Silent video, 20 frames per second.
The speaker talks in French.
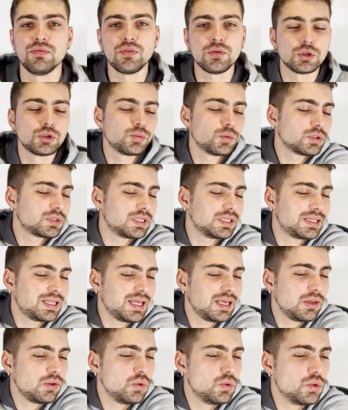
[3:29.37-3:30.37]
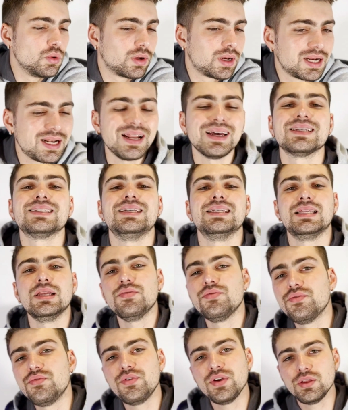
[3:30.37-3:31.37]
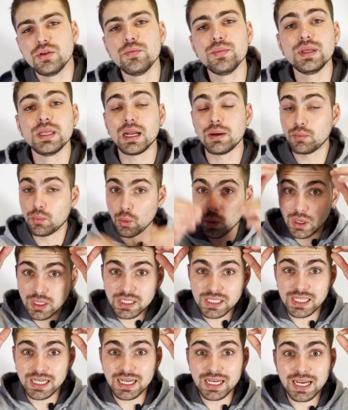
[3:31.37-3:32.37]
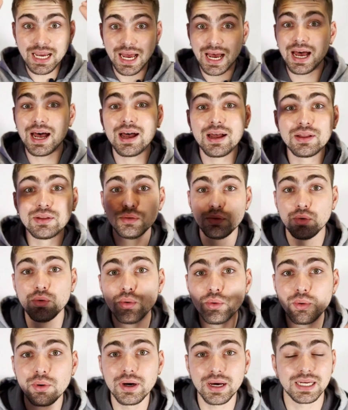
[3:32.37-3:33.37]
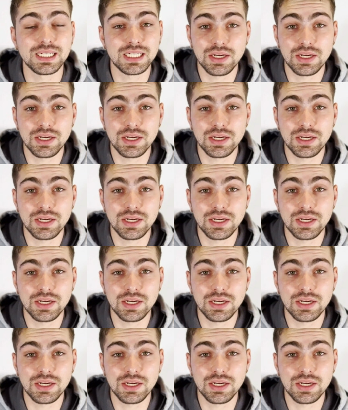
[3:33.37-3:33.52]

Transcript: franchement, c'était une claque, c'était phénoménal. Moi, j'ai adoré.